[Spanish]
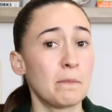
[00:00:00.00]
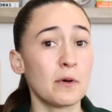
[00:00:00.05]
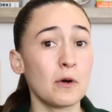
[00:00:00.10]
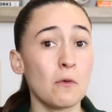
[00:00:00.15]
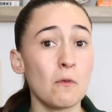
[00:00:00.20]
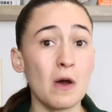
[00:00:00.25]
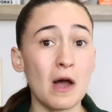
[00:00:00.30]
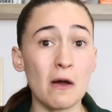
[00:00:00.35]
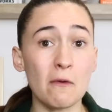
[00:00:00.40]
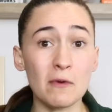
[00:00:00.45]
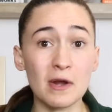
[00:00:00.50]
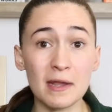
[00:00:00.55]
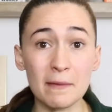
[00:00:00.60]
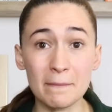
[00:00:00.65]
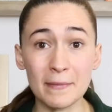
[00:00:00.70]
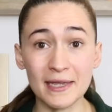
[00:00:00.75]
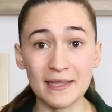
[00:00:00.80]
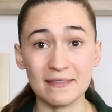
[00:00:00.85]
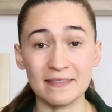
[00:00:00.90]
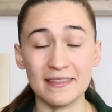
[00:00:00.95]

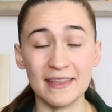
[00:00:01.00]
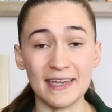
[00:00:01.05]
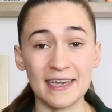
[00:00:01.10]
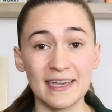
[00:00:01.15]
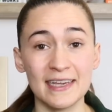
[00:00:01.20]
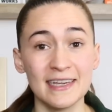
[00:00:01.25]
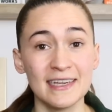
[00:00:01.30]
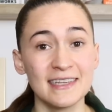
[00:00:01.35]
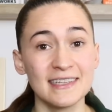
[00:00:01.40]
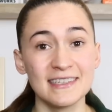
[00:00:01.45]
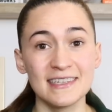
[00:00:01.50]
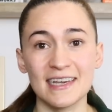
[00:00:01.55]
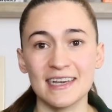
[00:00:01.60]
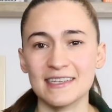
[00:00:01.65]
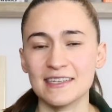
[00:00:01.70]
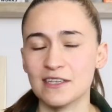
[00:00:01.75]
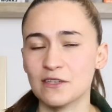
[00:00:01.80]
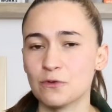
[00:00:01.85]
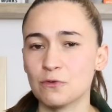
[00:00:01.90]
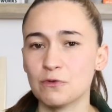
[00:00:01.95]
Probablemente ya
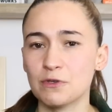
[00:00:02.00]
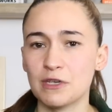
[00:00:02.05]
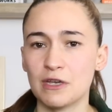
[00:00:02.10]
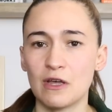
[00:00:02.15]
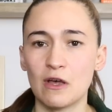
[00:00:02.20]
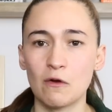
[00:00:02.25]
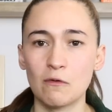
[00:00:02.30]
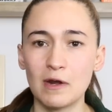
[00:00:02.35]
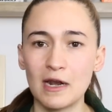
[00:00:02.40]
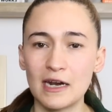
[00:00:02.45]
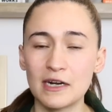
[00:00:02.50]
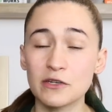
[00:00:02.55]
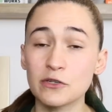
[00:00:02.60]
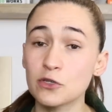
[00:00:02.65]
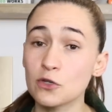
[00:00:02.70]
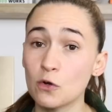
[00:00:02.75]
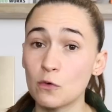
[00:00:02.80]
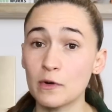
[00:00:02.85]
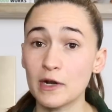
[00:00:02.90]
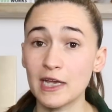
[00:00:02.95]
has escuchado hablar
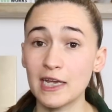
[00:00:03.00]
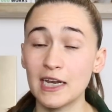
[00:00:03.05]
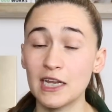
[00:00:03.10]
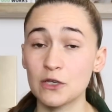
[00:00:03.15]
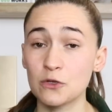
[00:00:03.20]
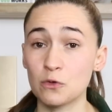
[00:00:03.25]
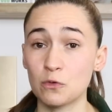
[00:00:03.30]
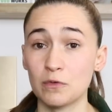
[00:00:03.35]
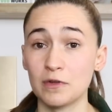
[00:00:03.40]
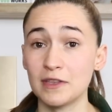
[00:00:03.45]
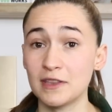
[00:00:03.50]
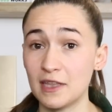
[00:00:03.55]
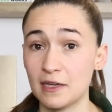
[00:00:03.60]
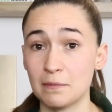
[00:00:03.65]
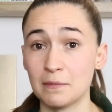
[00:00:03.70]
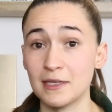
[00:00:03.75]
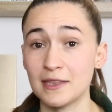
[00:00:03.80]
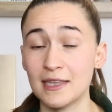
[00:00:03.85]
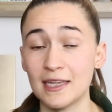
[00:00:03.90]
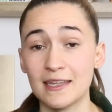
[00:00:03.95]
sobre el ayuno
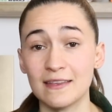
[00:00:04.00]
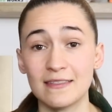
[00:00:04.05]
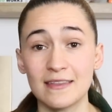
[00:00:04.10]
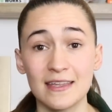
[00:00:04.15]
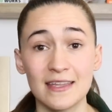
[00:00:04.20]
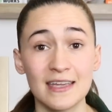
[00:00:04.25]
intermitente,